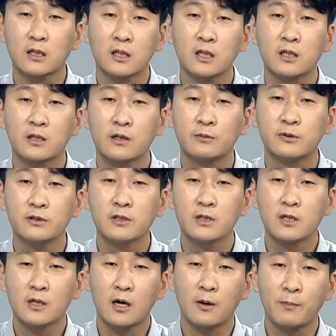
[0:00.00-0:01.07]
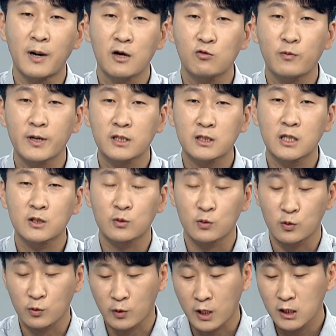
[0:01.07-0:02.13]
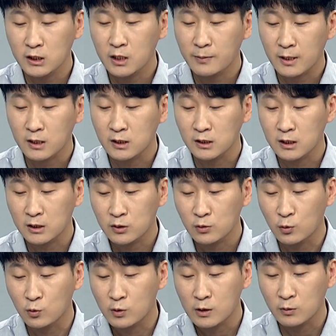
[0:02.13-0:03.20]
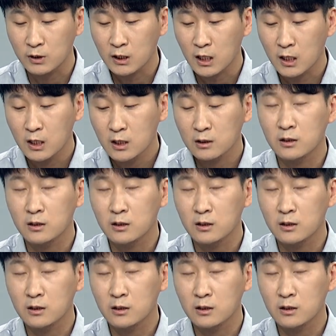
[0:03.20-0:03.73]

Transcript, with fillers: 이 기업은 8, 어, 900자 정도로 굉장히 많은 글자수를 요구하고 있다.